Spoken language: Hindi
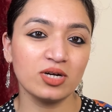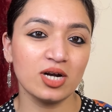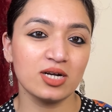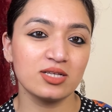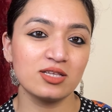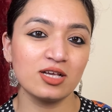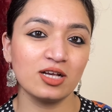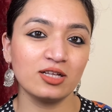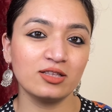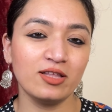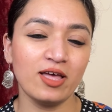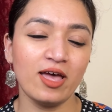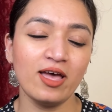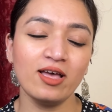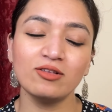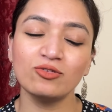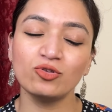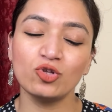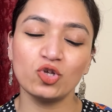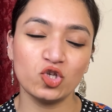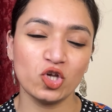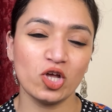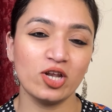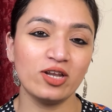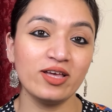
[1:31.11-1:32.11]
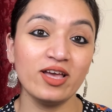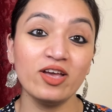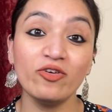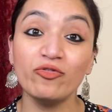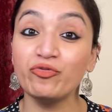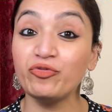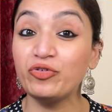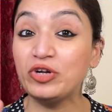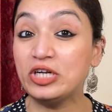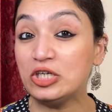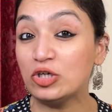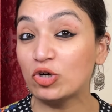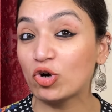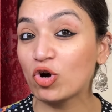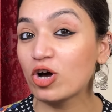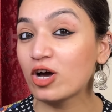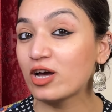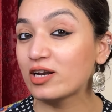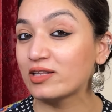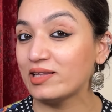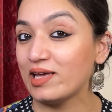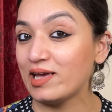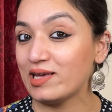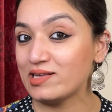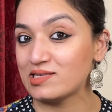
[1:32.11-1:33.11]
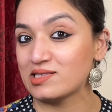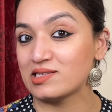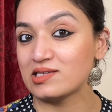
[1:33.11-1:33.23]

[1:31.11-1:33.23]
कर सकते हैं तो चलिए वीडियो को करते हैं